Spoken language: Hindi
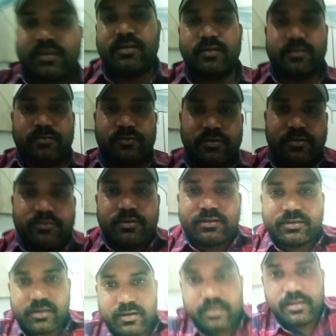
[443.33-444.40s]
हैं वीडियो
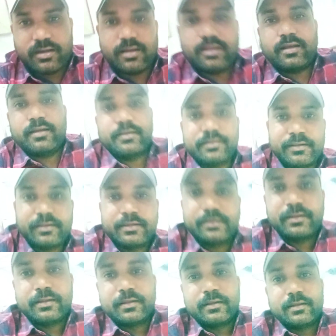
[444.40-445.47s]
अच्छा नहीं आ रहा है
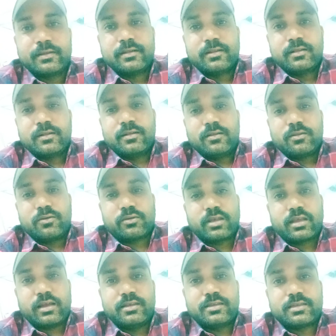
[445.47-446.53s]
ओके
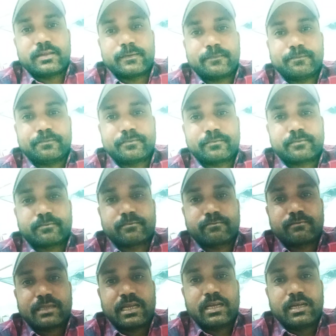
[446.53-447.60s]
गाइस
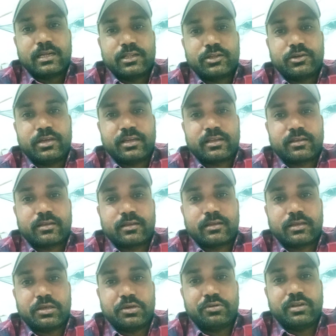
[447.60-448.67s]
तो एक
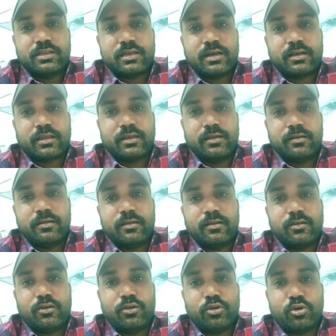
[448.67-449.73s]
क्यूरी था कि
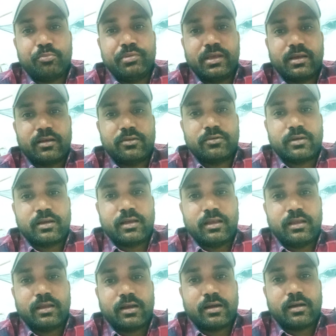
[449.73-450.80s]
लॉबी का जो है
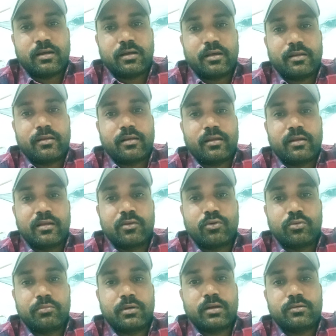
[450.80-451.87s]
या रनिंग
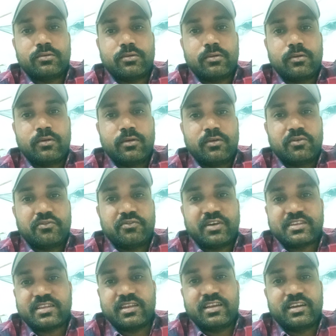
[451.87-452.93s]
रूम का जो
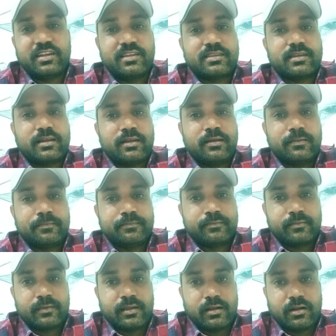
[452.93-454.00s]
फैसिलिटीज़ है
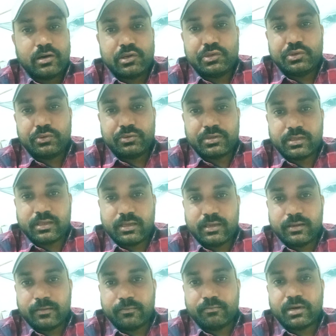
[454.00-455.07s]
और जो उसके
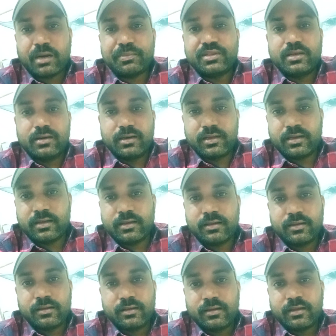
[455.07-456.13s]
मापदंड हैं
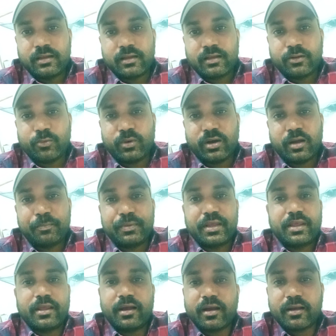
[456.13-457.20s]
वहाँ पे
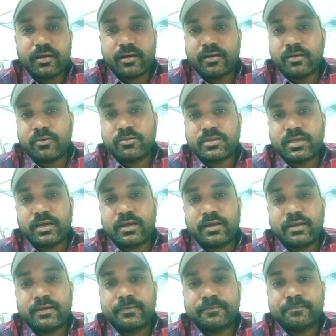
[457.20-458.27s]
क्या करना होता
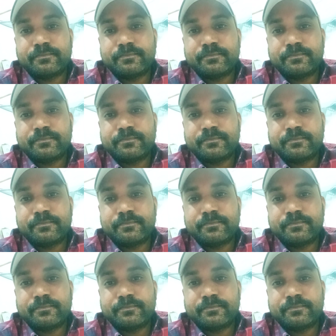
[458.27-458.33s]
है